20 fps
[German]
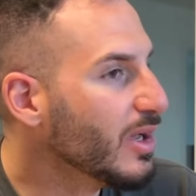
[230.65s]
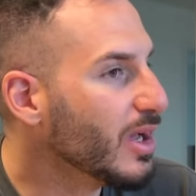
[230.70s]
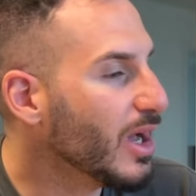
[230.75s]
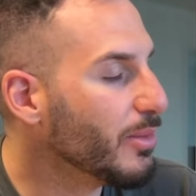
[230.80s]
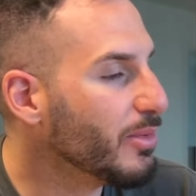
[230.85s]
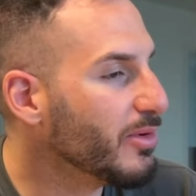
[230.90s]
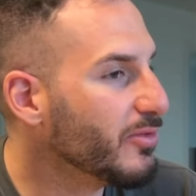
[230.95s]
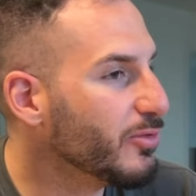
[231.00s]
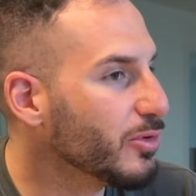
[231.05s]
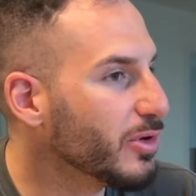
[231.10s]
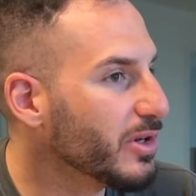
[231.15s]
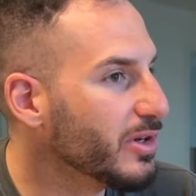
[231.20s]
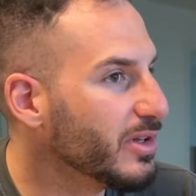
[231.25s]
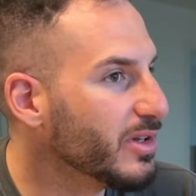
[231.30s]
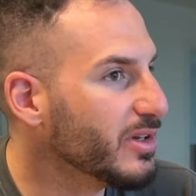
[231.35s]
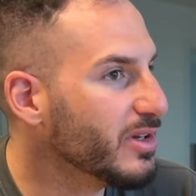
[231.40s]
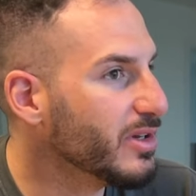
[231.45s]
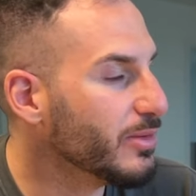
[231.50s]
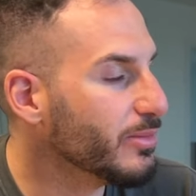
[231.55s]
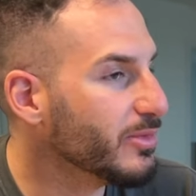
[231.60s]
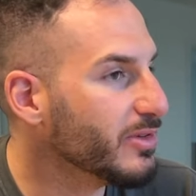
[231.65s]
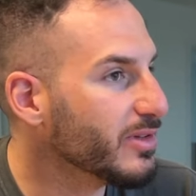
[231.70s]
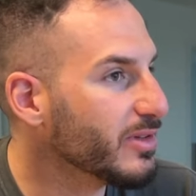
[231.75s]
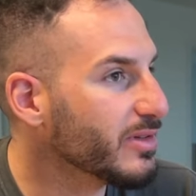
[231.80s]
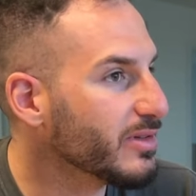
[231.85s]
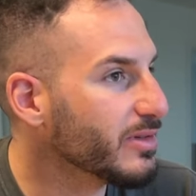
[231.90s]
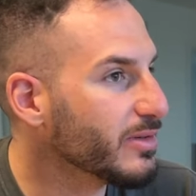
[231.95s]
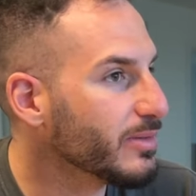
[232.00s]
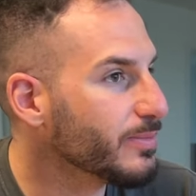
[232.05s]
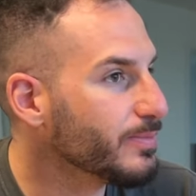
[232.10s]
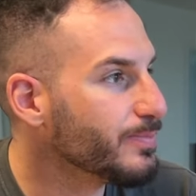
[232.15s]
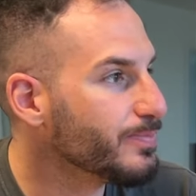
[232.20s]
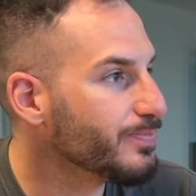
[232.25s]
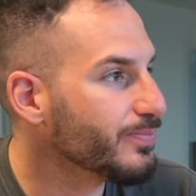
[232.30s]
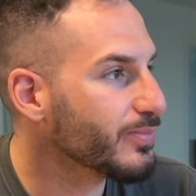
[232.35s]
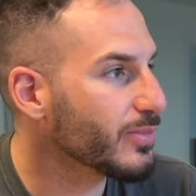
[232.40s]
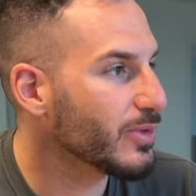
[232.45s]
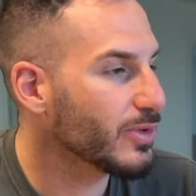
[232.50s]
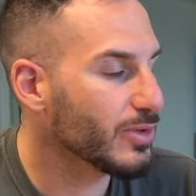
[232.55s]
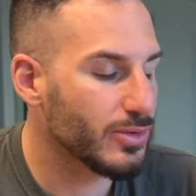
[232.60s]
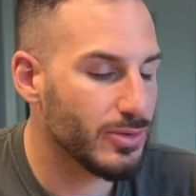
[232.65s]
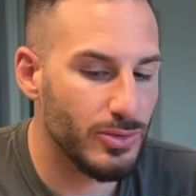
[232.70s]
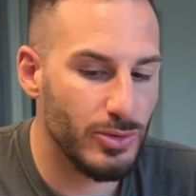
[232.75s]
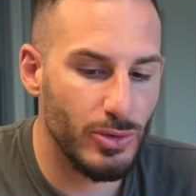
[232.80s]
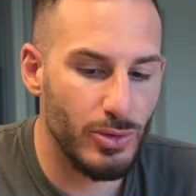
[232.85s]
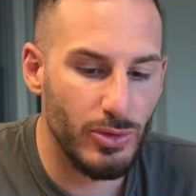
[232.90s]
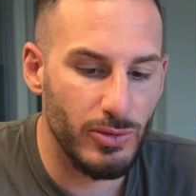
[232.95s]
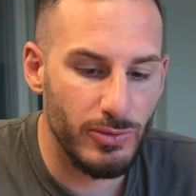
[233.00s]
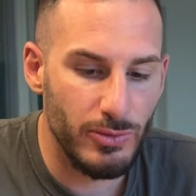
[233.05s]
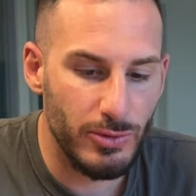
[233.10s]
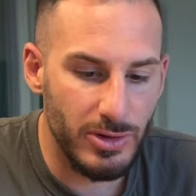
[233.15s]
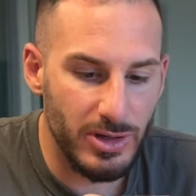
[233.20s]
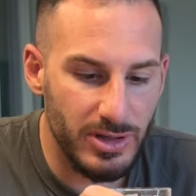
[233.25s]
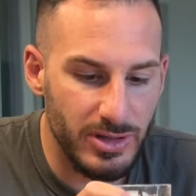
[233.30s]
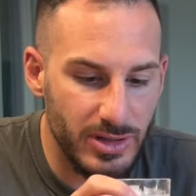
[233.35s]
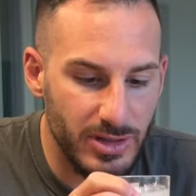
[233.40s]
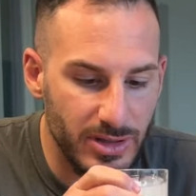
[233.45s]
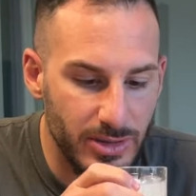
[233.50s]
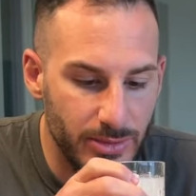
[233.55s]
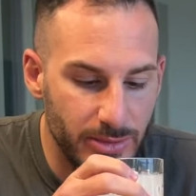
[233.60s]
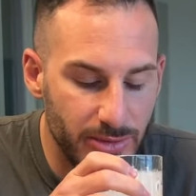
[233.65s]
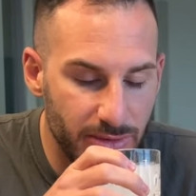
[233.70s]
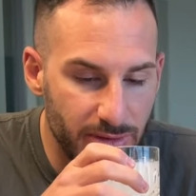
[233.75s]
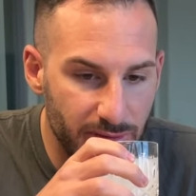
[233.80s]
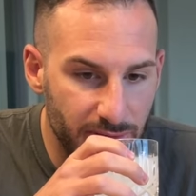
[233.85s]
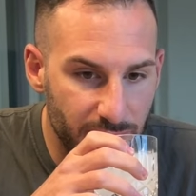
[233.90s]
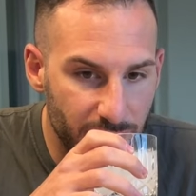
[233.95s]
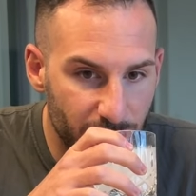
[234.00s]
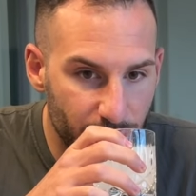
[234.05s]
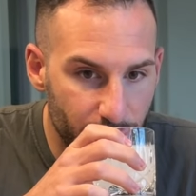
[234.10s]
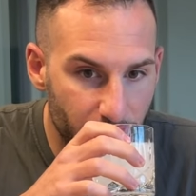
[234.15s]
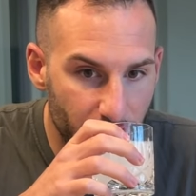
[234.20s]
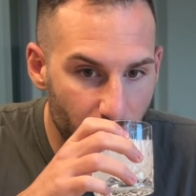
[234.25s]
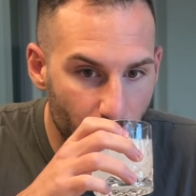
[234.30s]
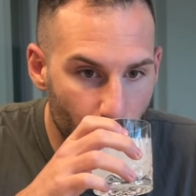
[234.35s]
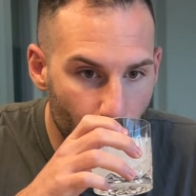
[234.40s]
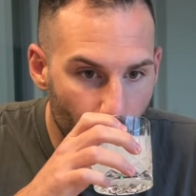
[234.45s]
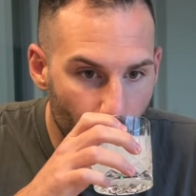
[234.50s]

Aber woran erinnert mich das? Irgendwo dran erinnert mich dieser Geschmack.